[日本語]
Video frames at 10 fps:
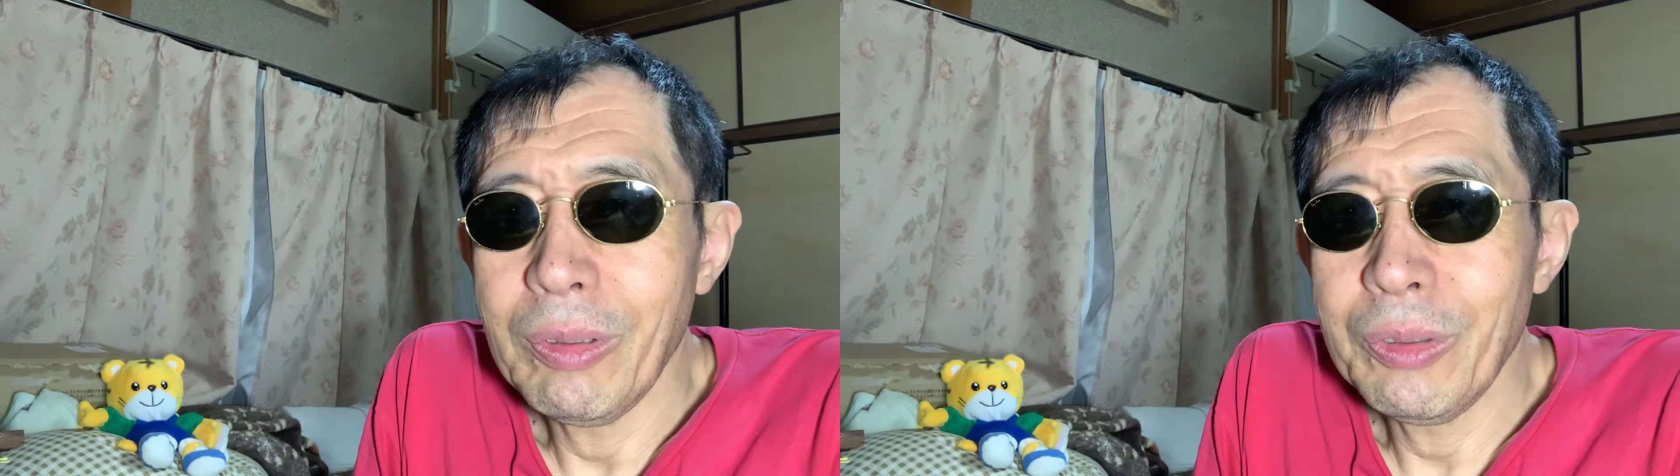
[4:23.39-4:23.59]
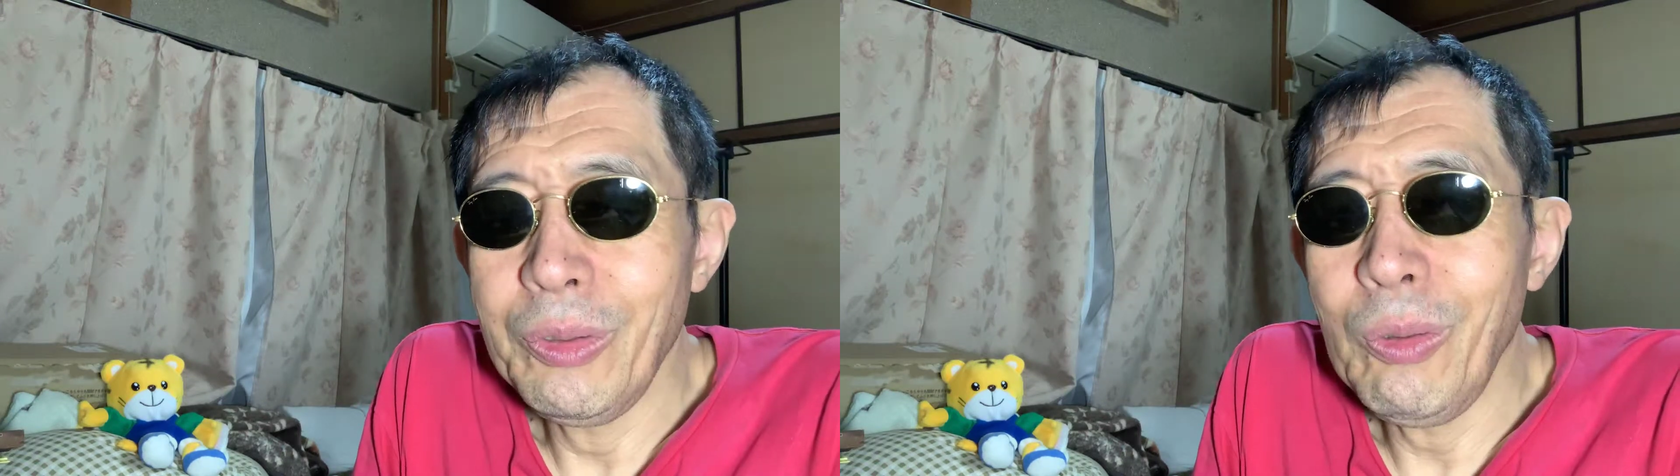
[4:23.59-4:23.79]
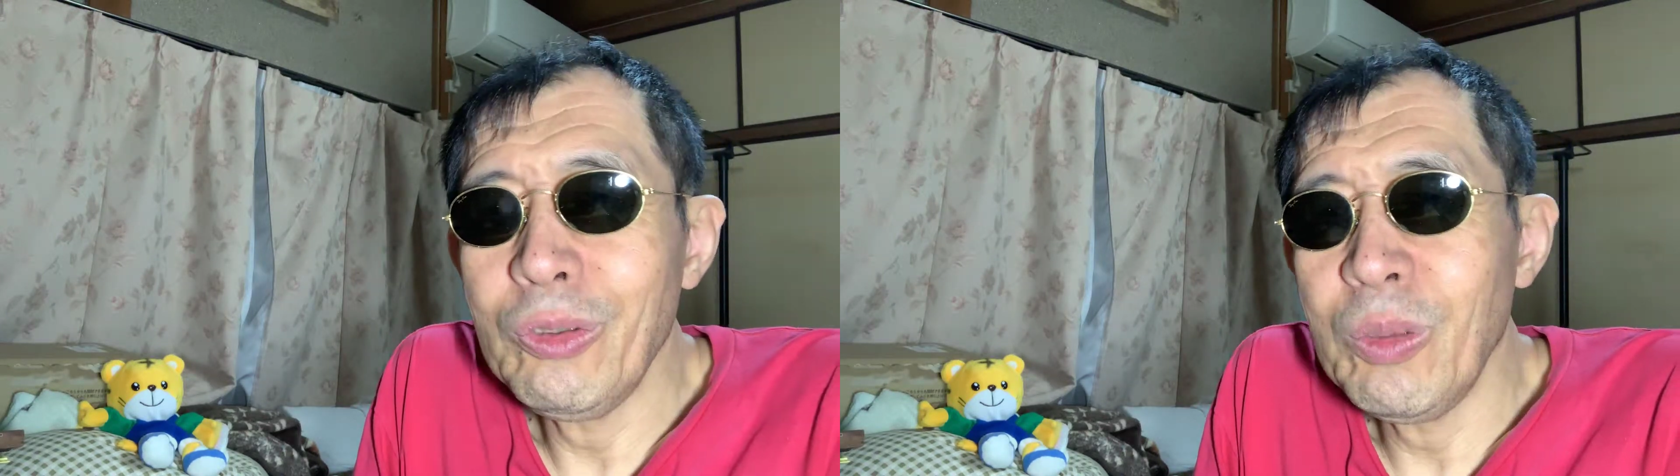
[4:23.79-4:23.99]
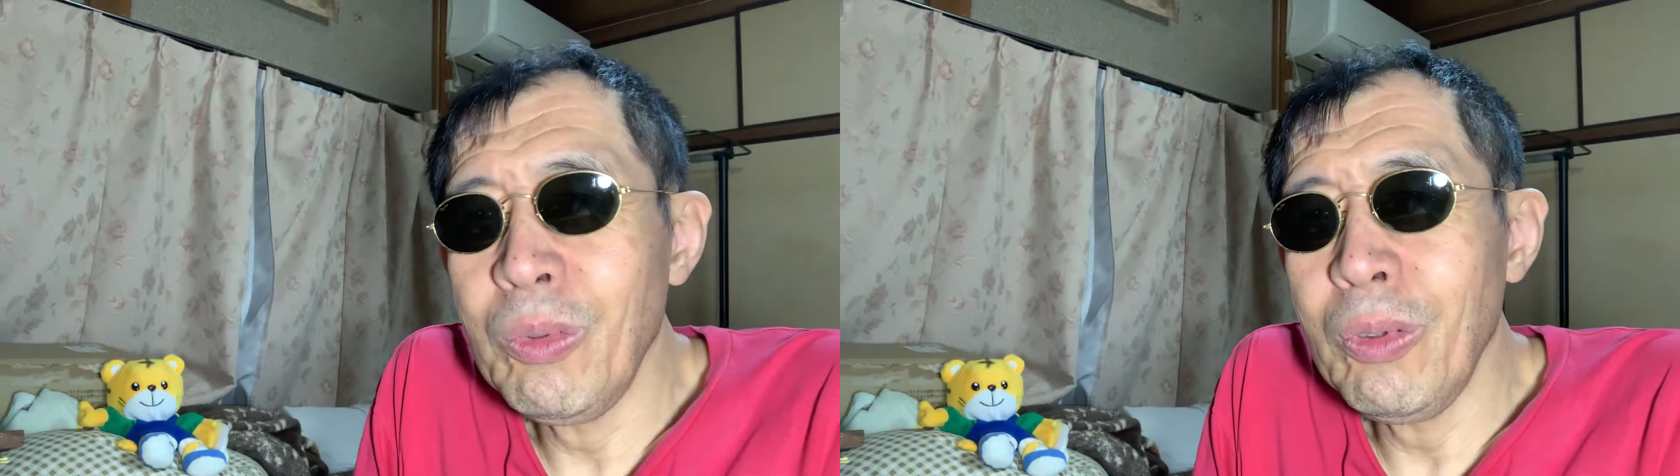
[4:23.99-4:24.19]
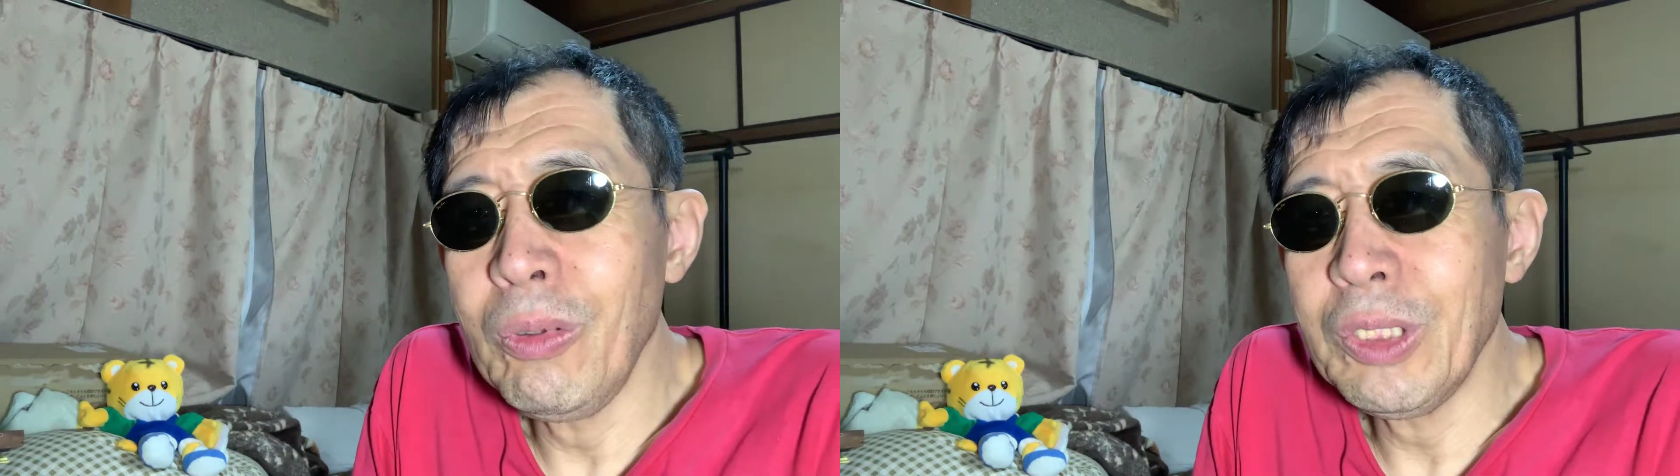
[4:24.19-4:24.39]
両方と
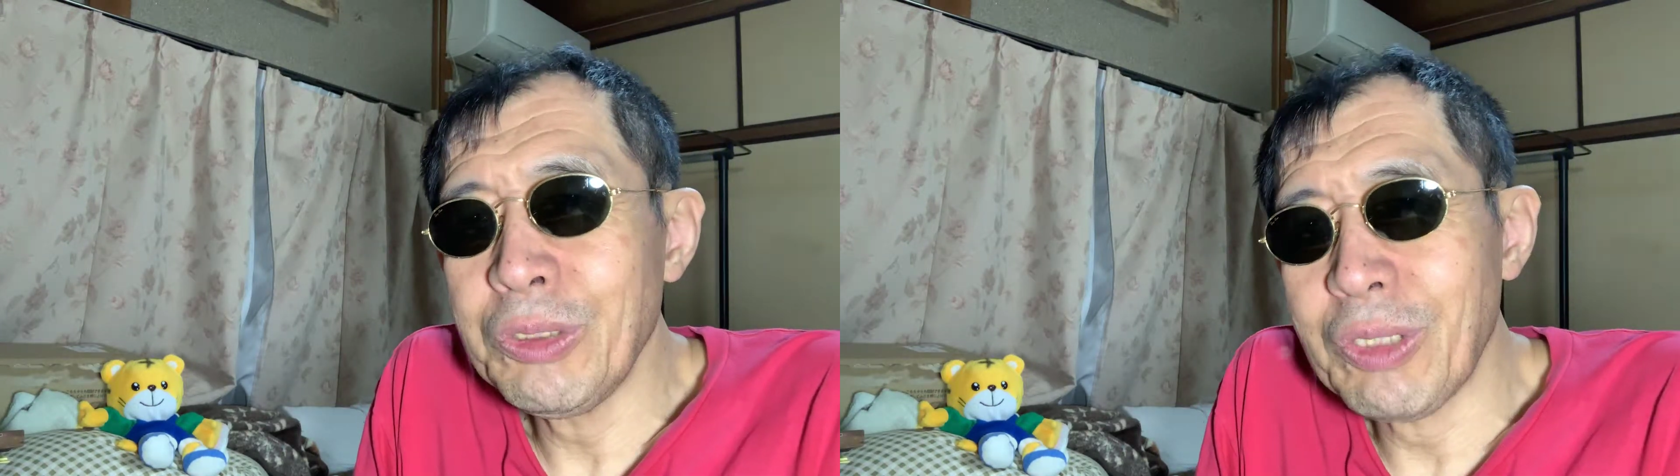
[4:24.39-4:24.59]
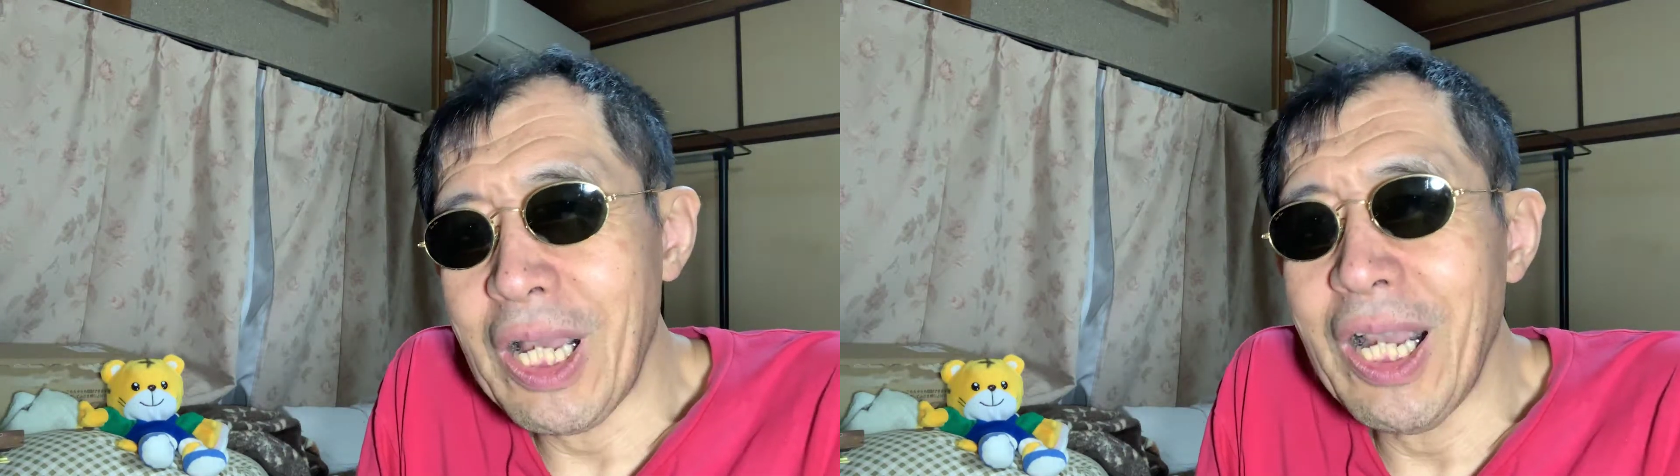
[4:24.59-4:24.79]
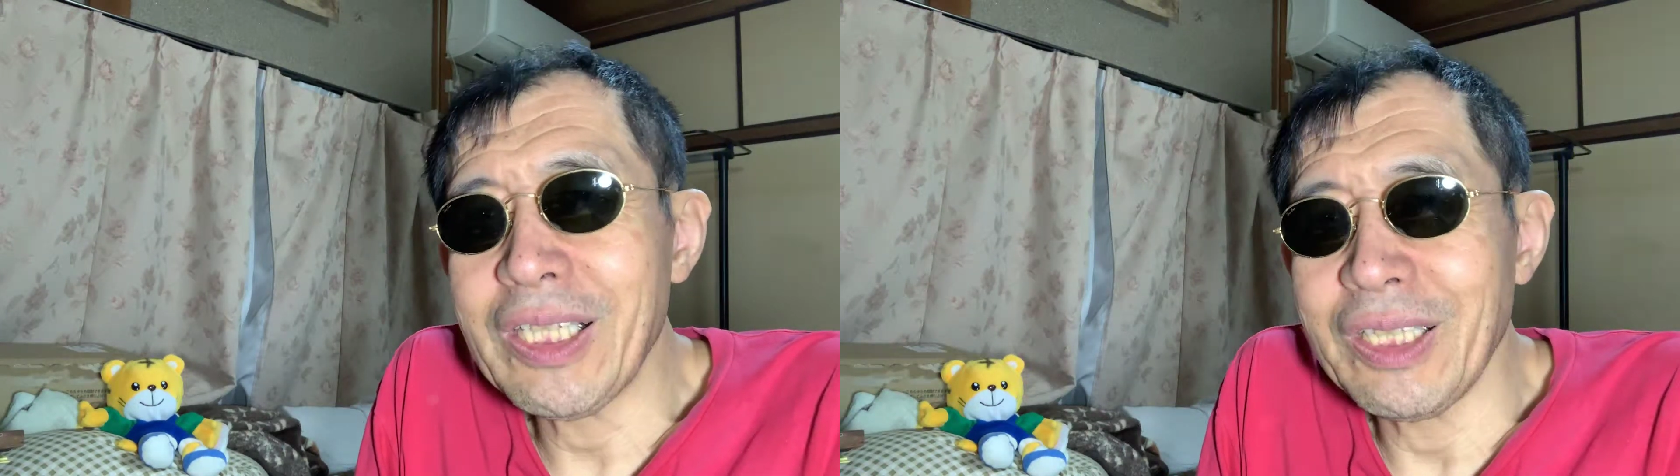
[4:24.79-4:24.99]
も同じこと考えた